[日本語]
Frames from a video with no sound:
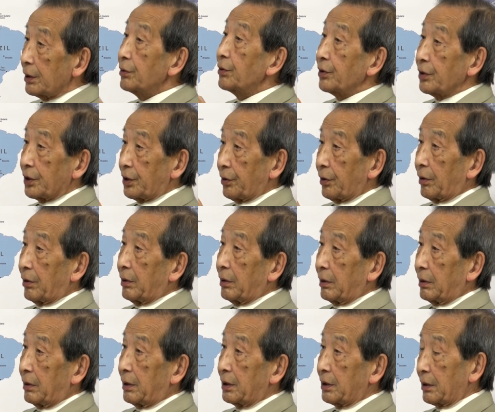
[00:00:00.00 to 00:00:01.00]
いるんですよ、
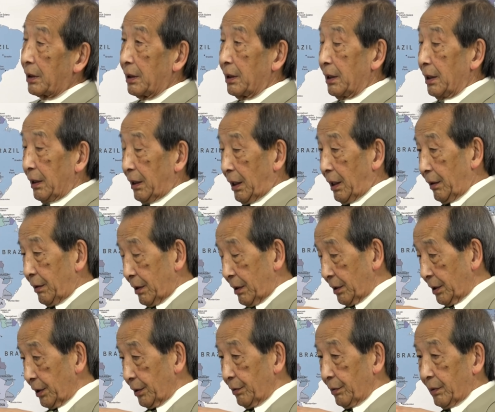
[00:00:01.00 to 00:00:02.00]
な
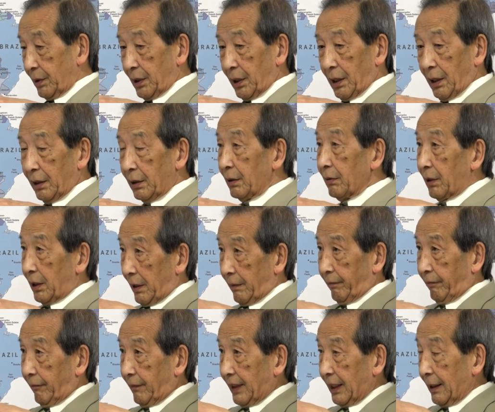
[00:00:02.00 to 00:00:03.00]
ぜかというと相手はね
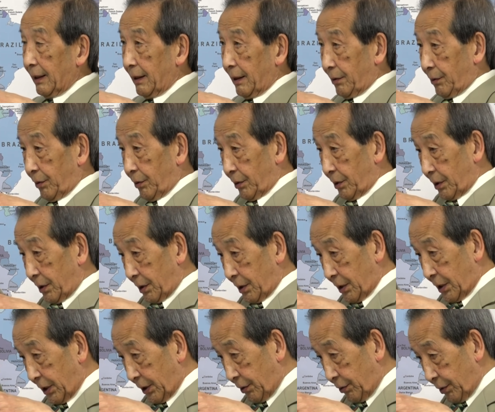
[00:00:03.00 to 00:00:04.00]
あの
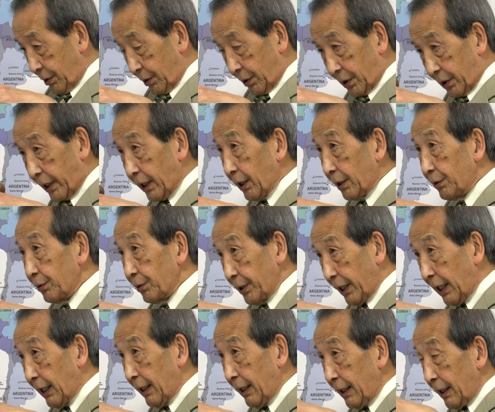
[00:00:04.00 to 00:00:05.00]
低空
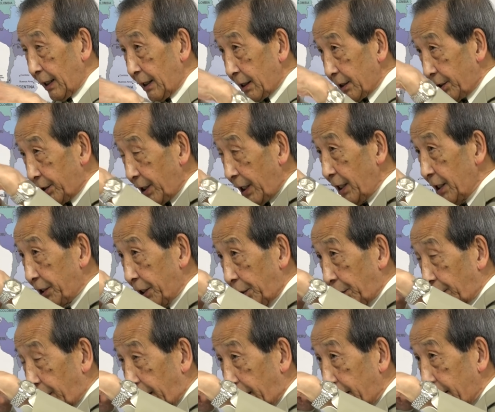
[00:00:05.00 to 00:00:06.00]
で水平線
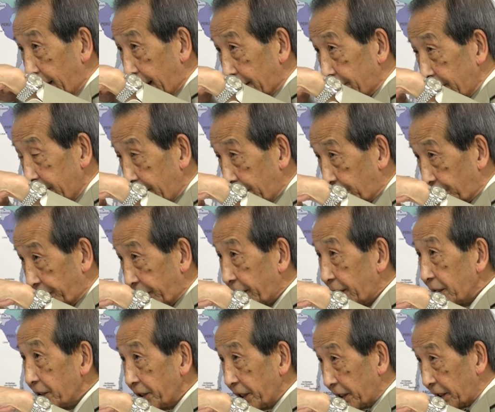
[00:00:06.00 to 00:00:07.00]
の影に隠れてこう接
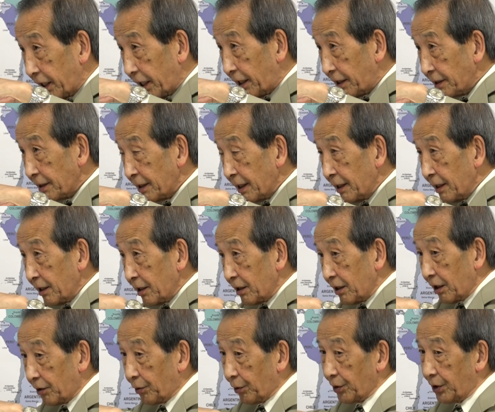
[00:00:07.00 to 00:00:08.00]
近してきて、うん、
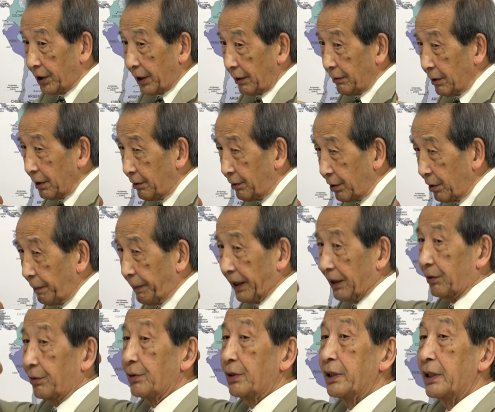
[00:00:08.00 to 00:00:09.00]
でこう近くに来ると
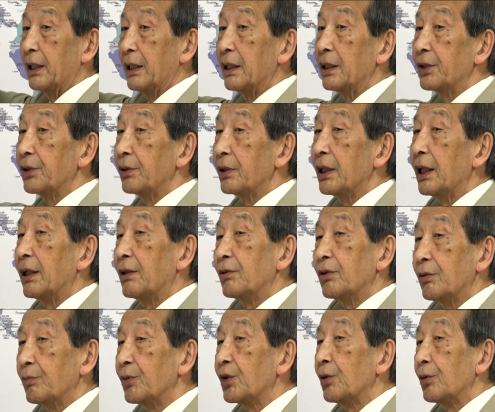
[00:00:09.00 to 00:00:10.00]
パッと浮いてそれであ
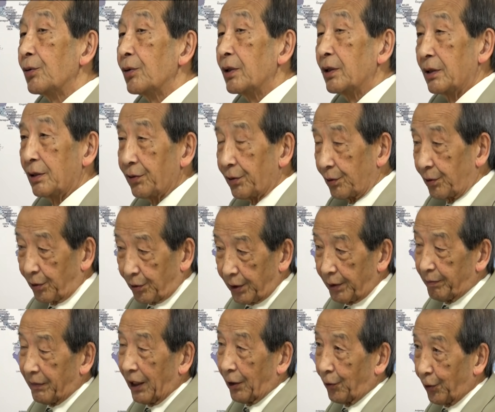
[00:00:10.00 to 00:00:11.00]
の向こうの日本のこ
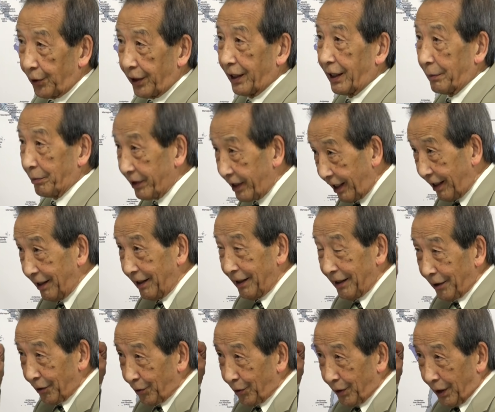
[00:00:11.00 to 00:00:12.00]
れ,、まあ、これなの見て
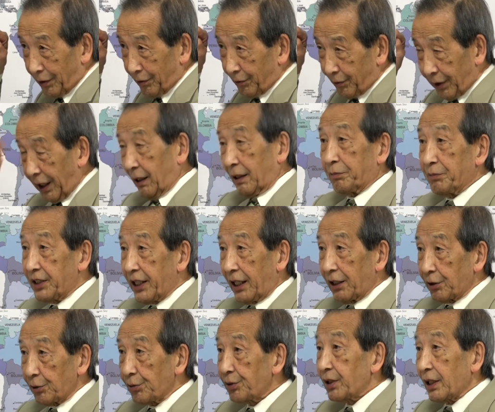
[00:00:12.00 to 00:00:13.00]
これあの
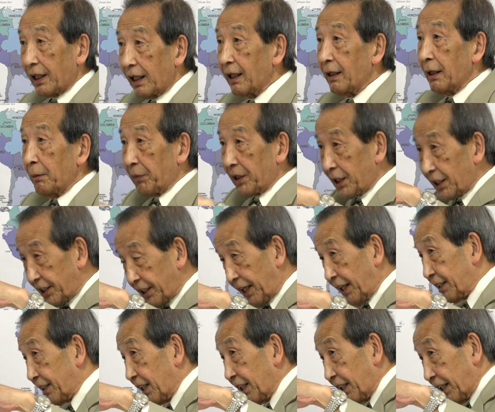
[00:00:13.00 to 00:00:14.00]
ミサイル撃ってまた下
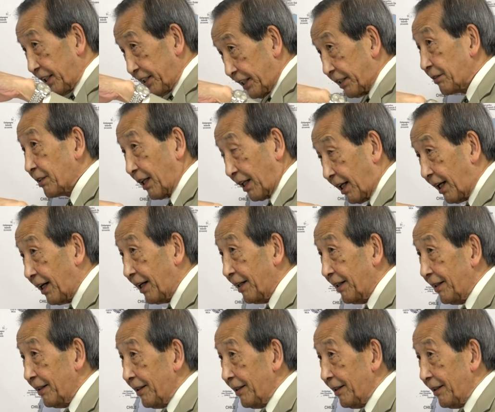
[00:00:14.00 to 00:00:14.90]
がって逃げちゃうから